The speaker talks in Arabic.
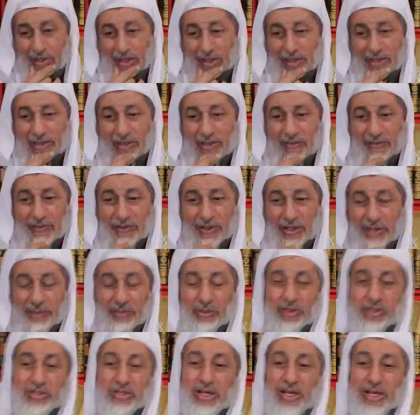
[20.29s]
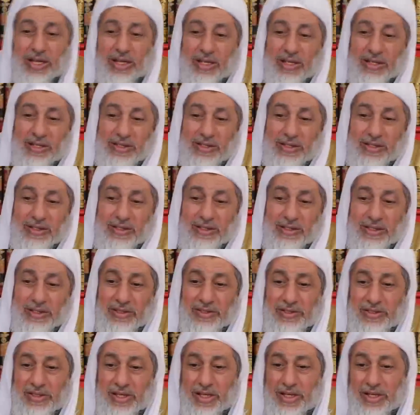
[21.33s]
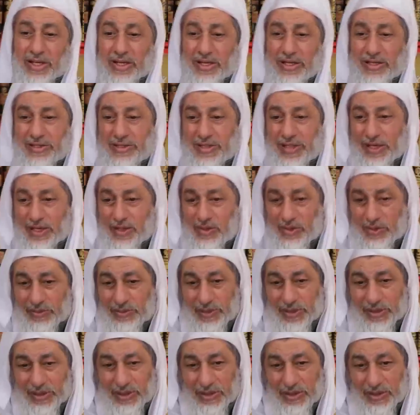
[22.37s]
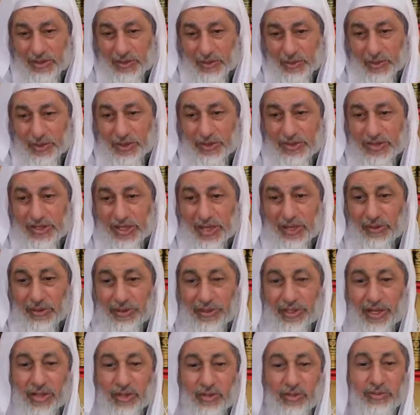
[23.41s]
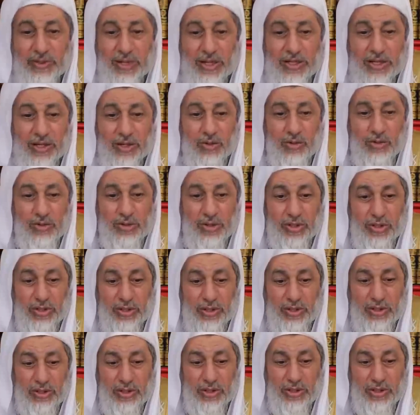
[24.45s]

أن في الأمر سعة إن شاء أرسلهما وإن شاء وضع اليمنى على اليسرى